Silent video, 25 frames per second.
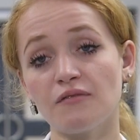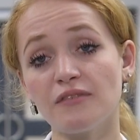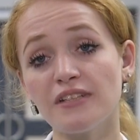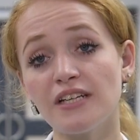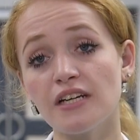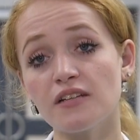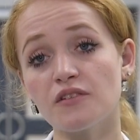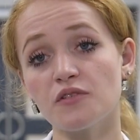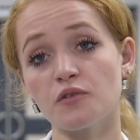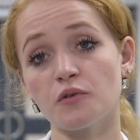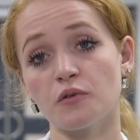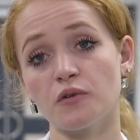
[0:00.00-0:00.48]

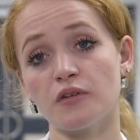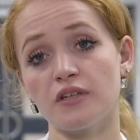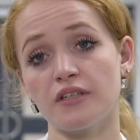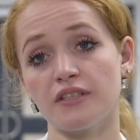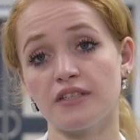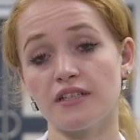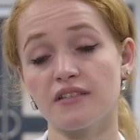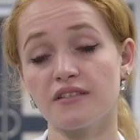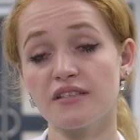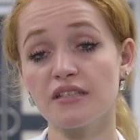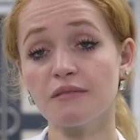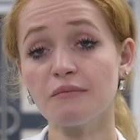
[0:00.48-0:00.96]
wieder zurück in
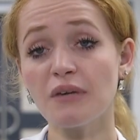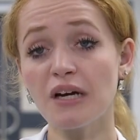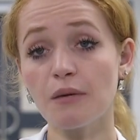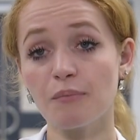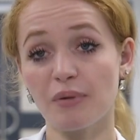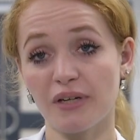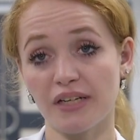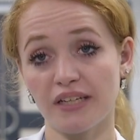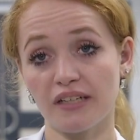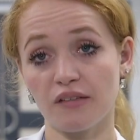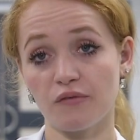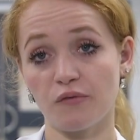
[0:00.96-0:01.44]
ihr Zimmer
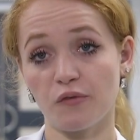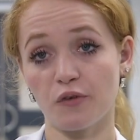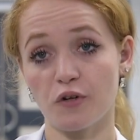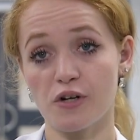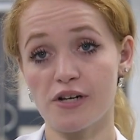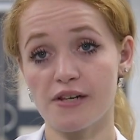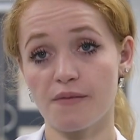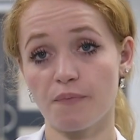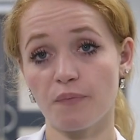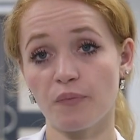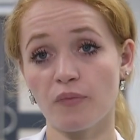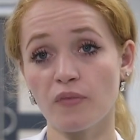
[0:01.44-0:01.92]
bringen
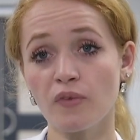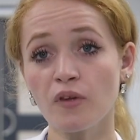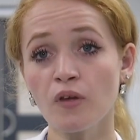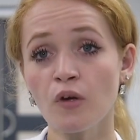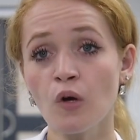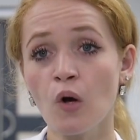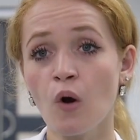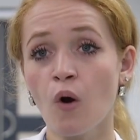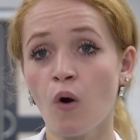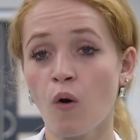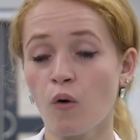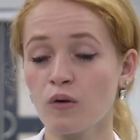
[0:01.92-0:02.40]
wollten
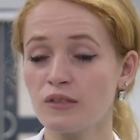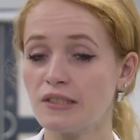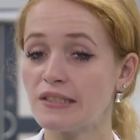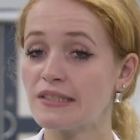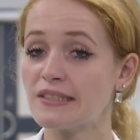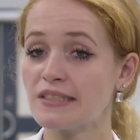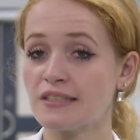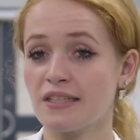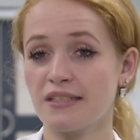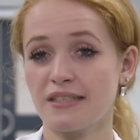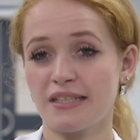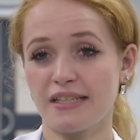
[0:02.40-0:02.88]
und es
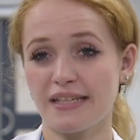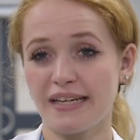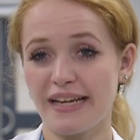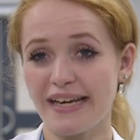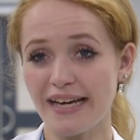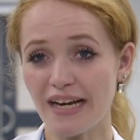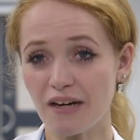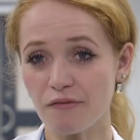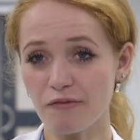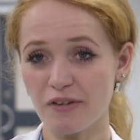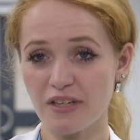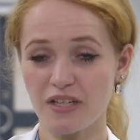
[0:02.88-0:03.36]
ihr, je
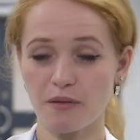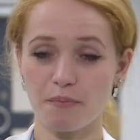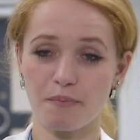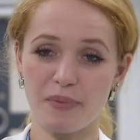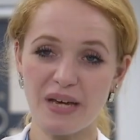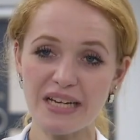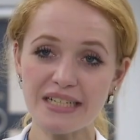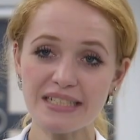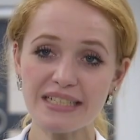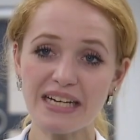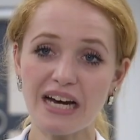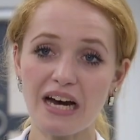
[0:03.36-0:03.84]
näher wir dem
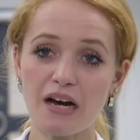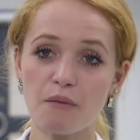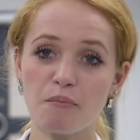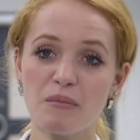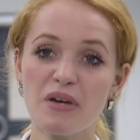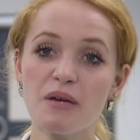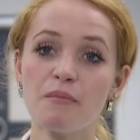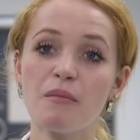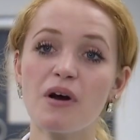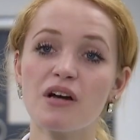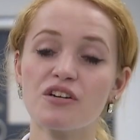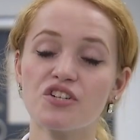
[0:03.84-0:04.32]
Bett kamen,
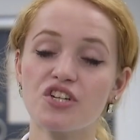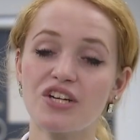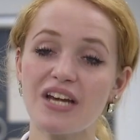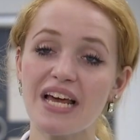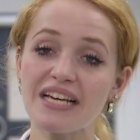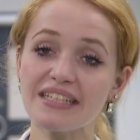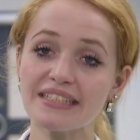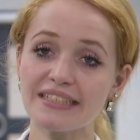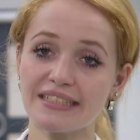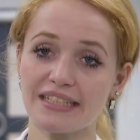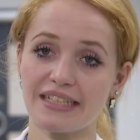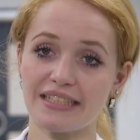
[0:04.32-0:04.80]
immer
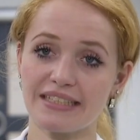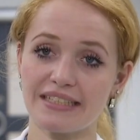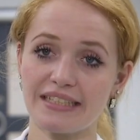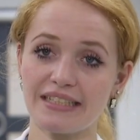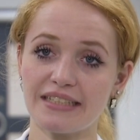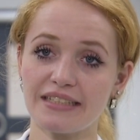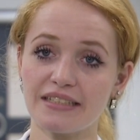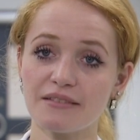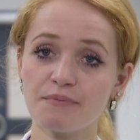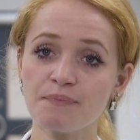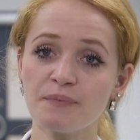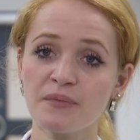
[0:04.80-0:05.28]
schlechter
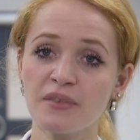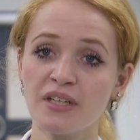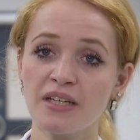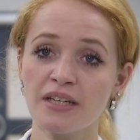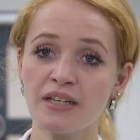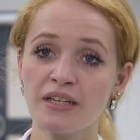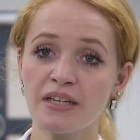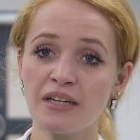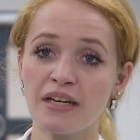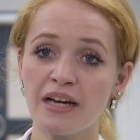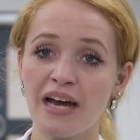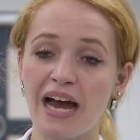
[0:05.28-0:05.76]
ging,
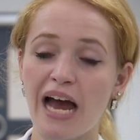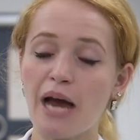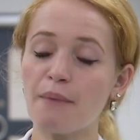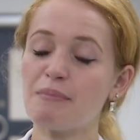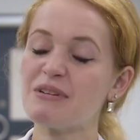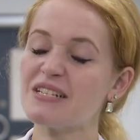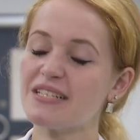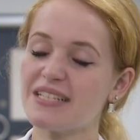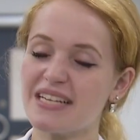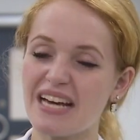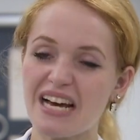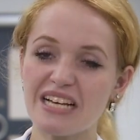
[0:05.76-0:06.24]
habe
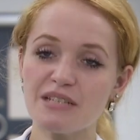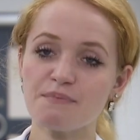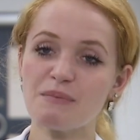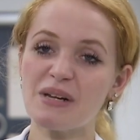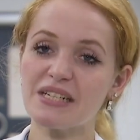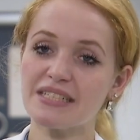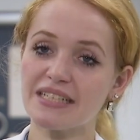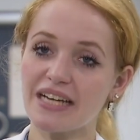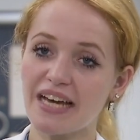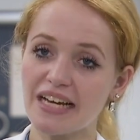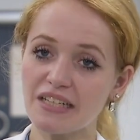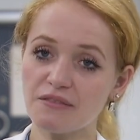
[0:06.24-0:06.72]
ich sie erstmal
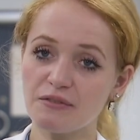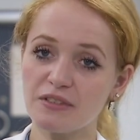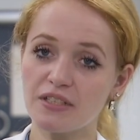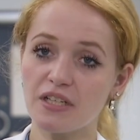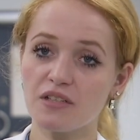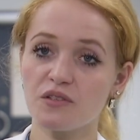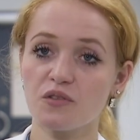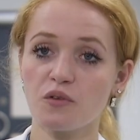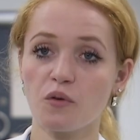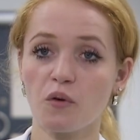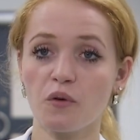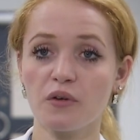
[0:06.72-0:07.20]
direkt
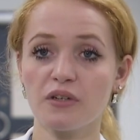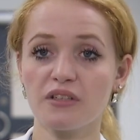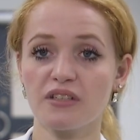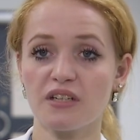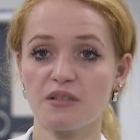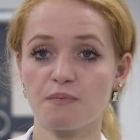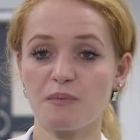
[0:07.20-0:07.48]
wieder zurück in das